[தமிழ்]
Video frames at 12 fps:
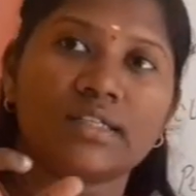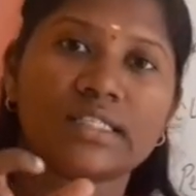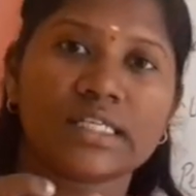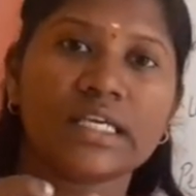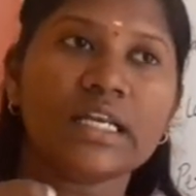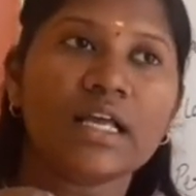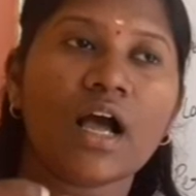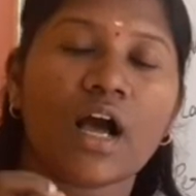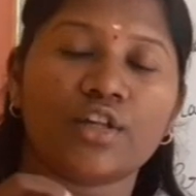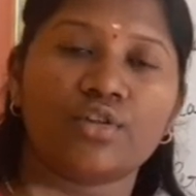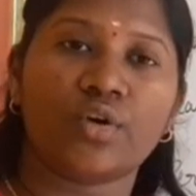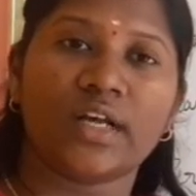ஸ்டீலில்
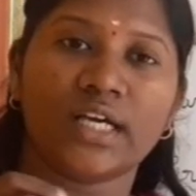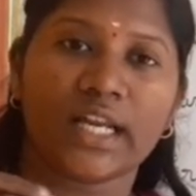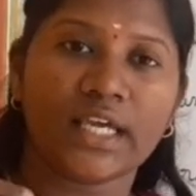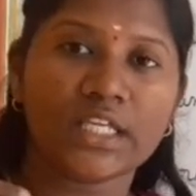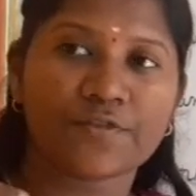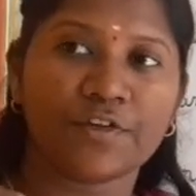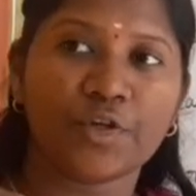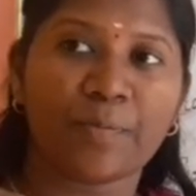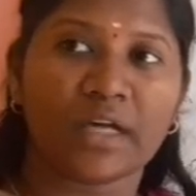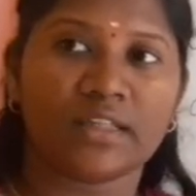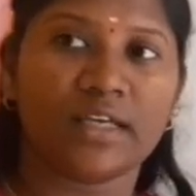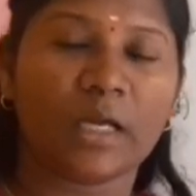அதனோட கிரெயின்ஸ் வந்து
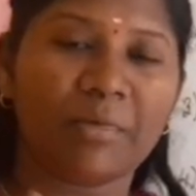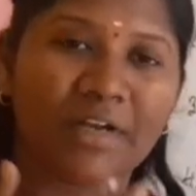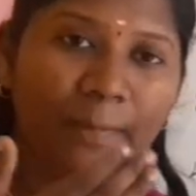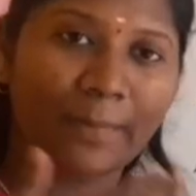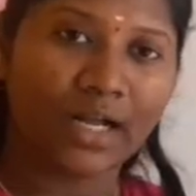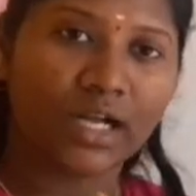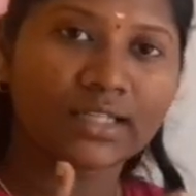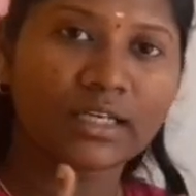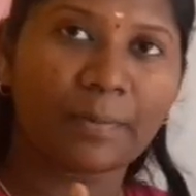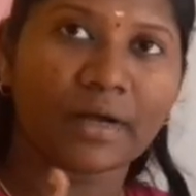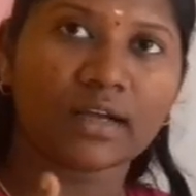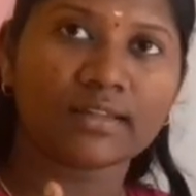பார்த்திங்க அப்படின்னா
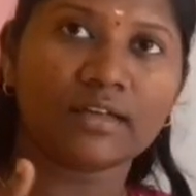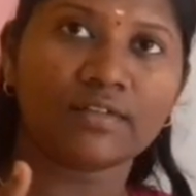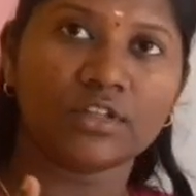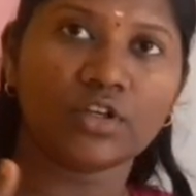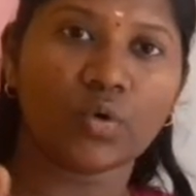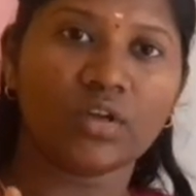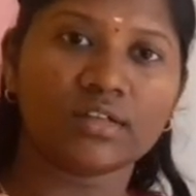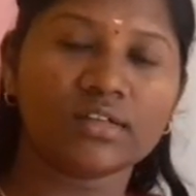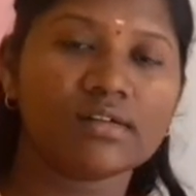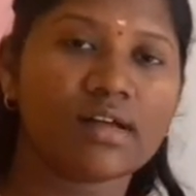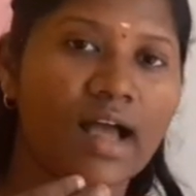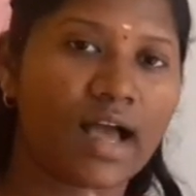பக்கத்தில் பக்கத்தில் வந்து உங்களுக்கு
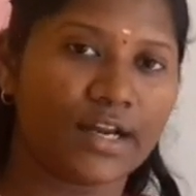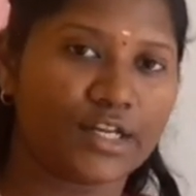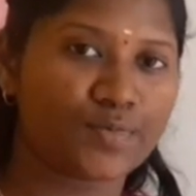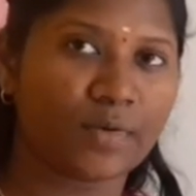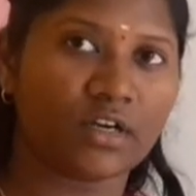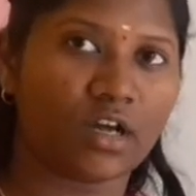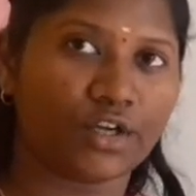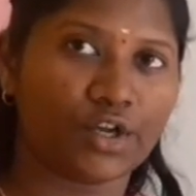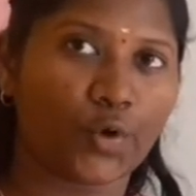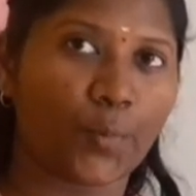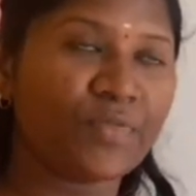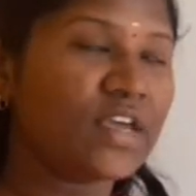அரேஞ்ச்மெண்ட்
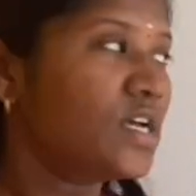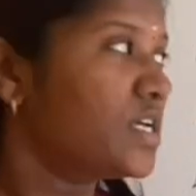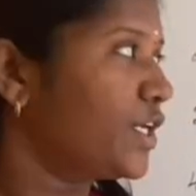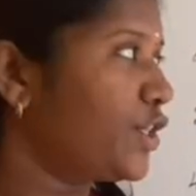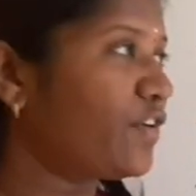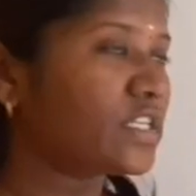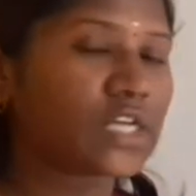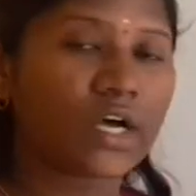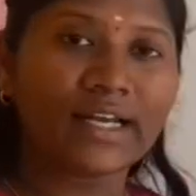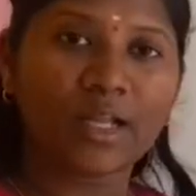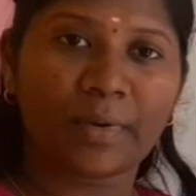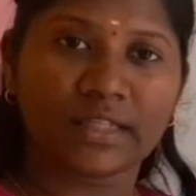ஆகியிருக்கும் இதுவே
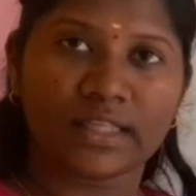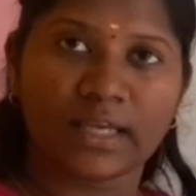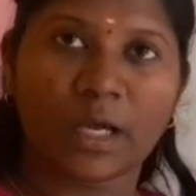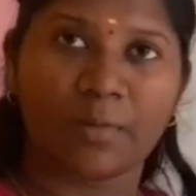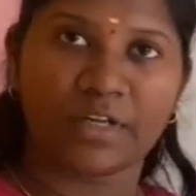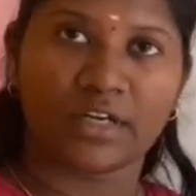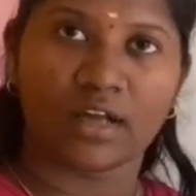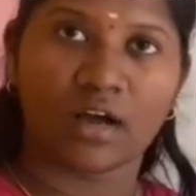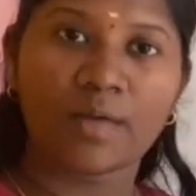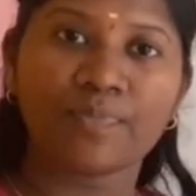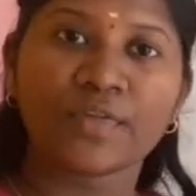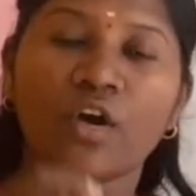சாயிலில் பார்த்தீங்க அப்படின்னா
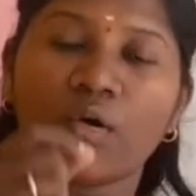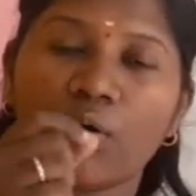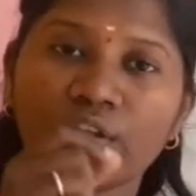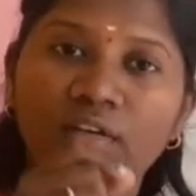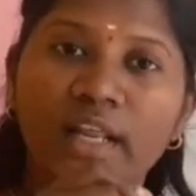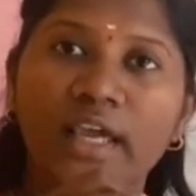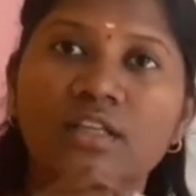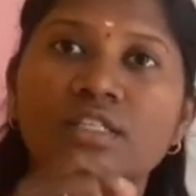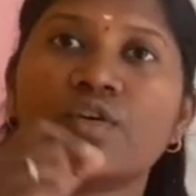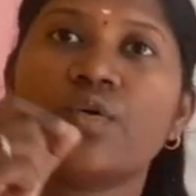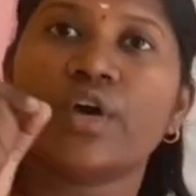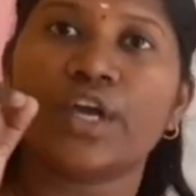ஒரு
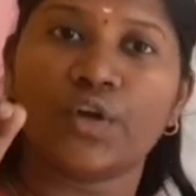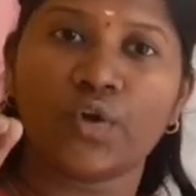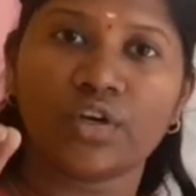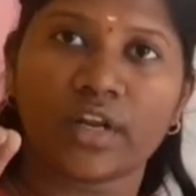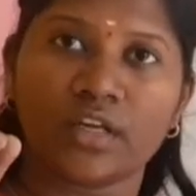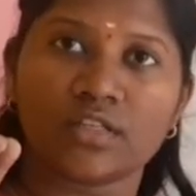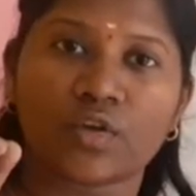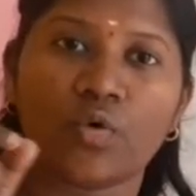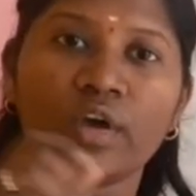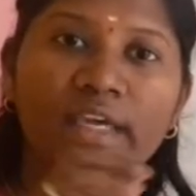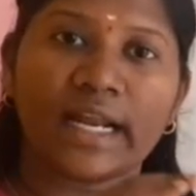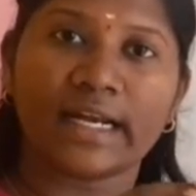கிரெயின்ஸ்க்கும் இன்னொரு
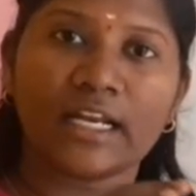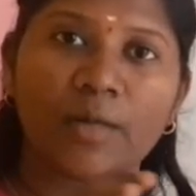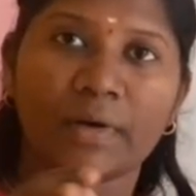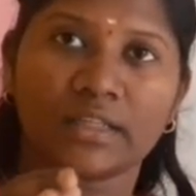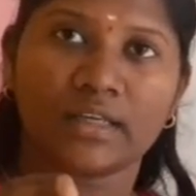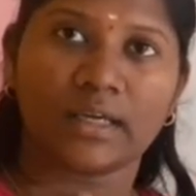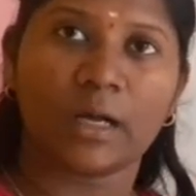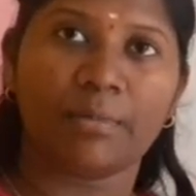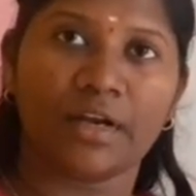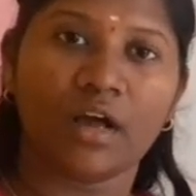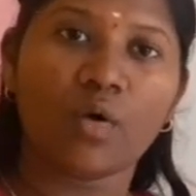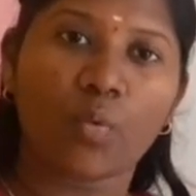கிரெயின்ஸ்க்கும் இடையில பார்த்தீங்க
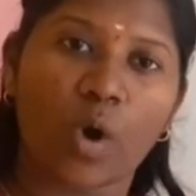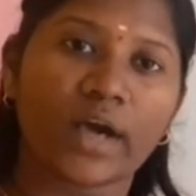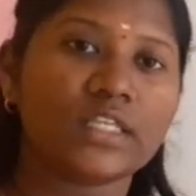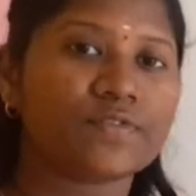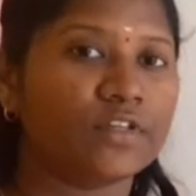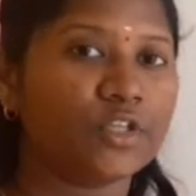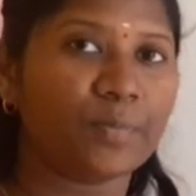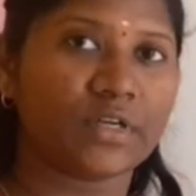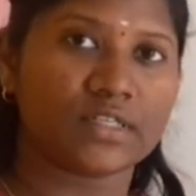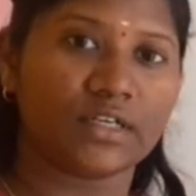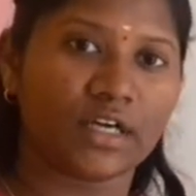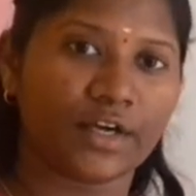அப்படின்னா வாய்ட்ஸ் வந்து
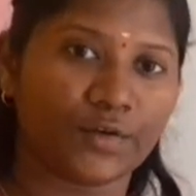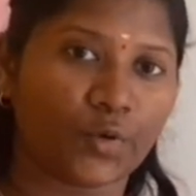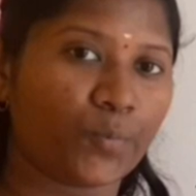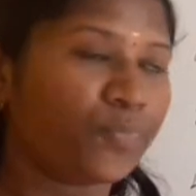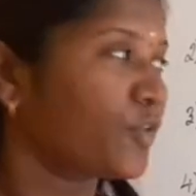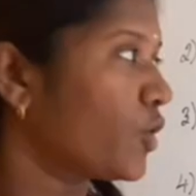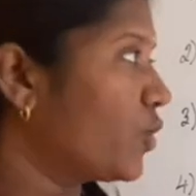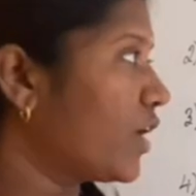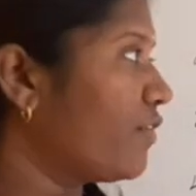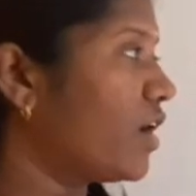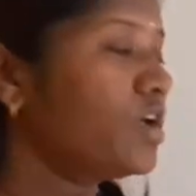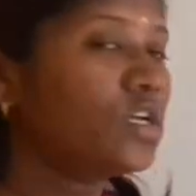ப்ரெசென்ட் ஆகிருக்கும்
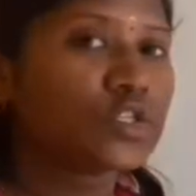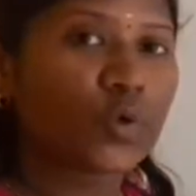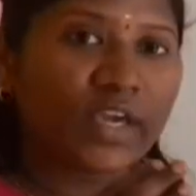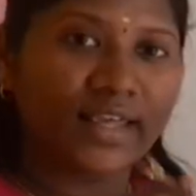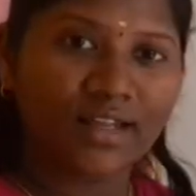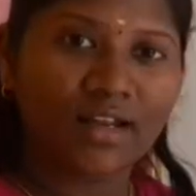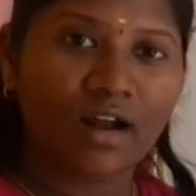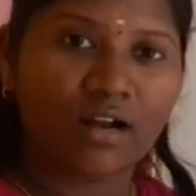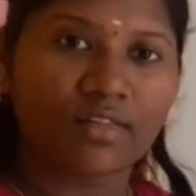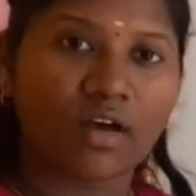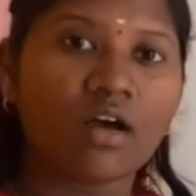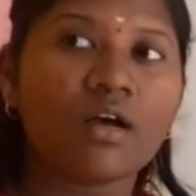ஓகேவா ஸோ
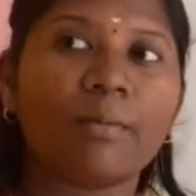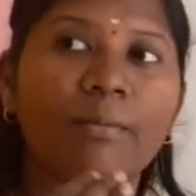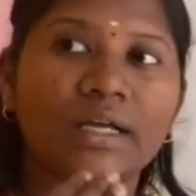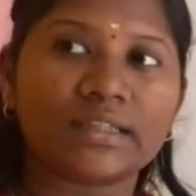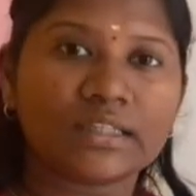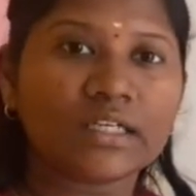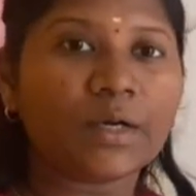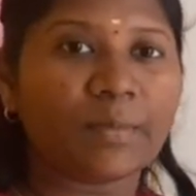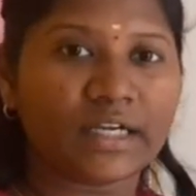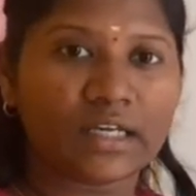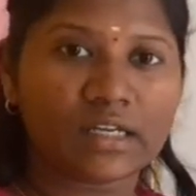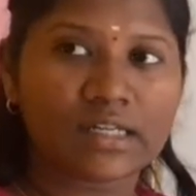இதனால தான் மற்ற
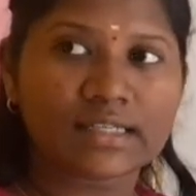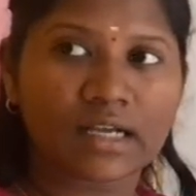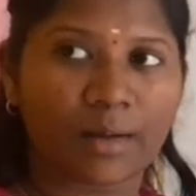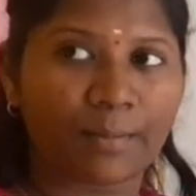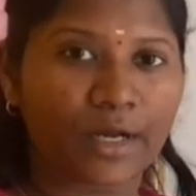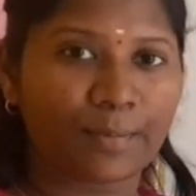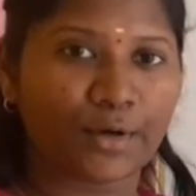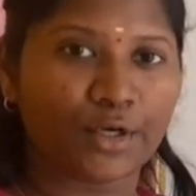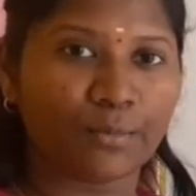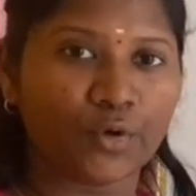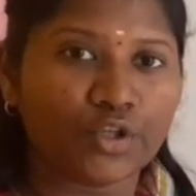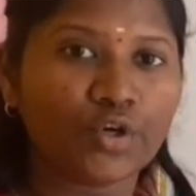மெட்டீரியல்ஸை கம்பேர்
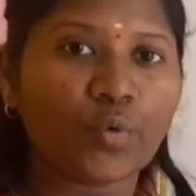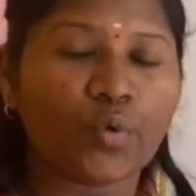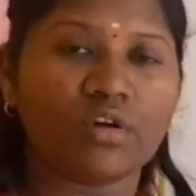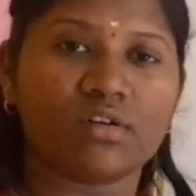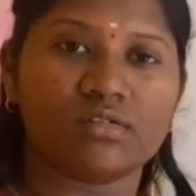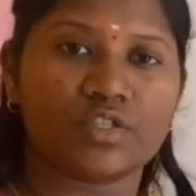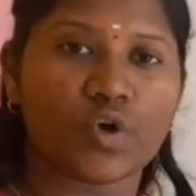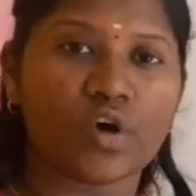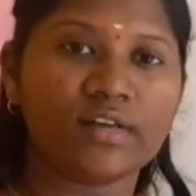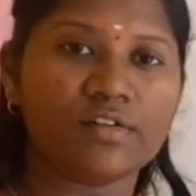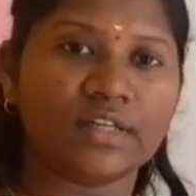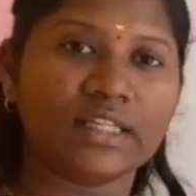பண்ணும்போது உங்களுக்கு
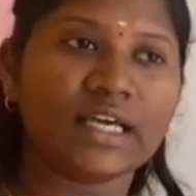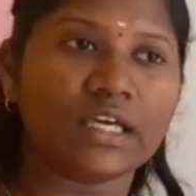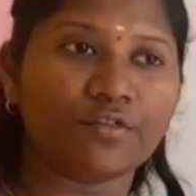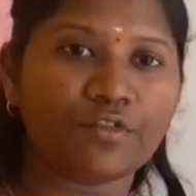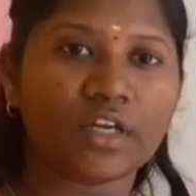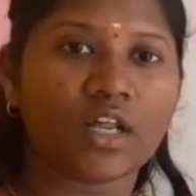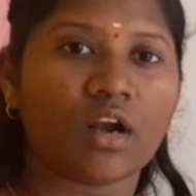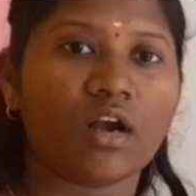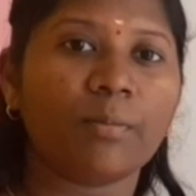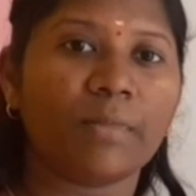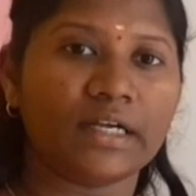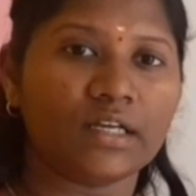சாயில் வந்து
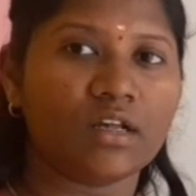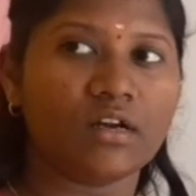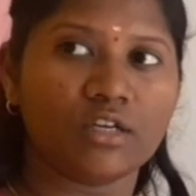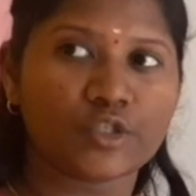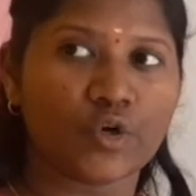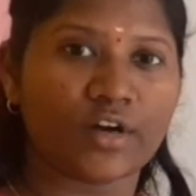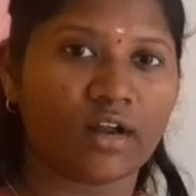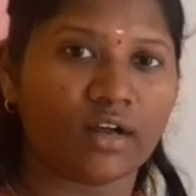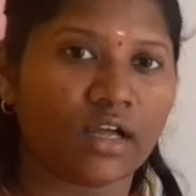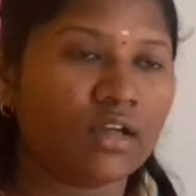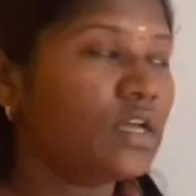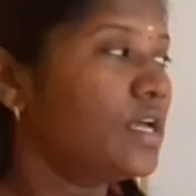இன்ஃபீரியரான மெட்டீரியல்னு
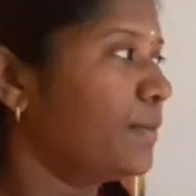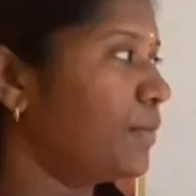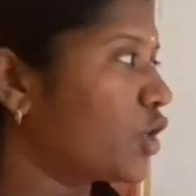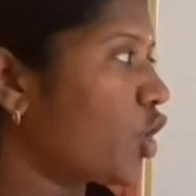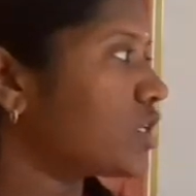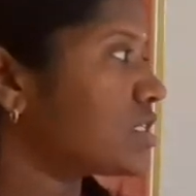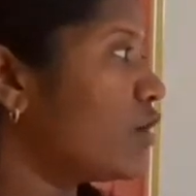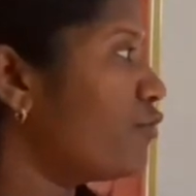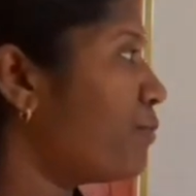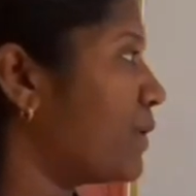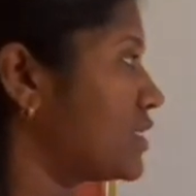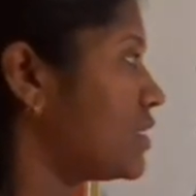சொல்கிறாங்க பிகாஸ்
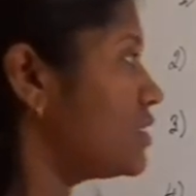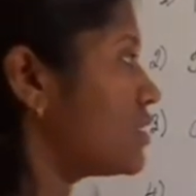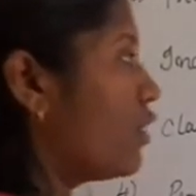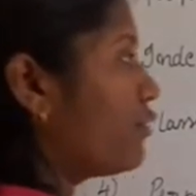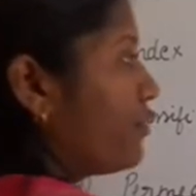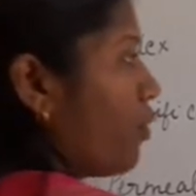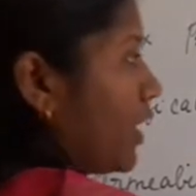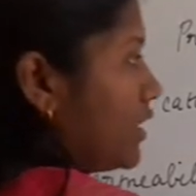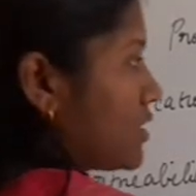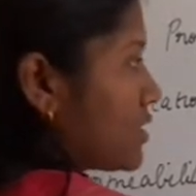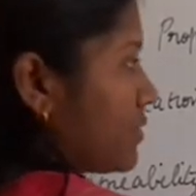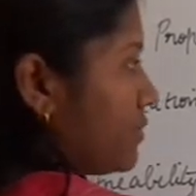ஆஃப் ப்ரெசன்ஸ் ஆஃப் வாய்ஸ்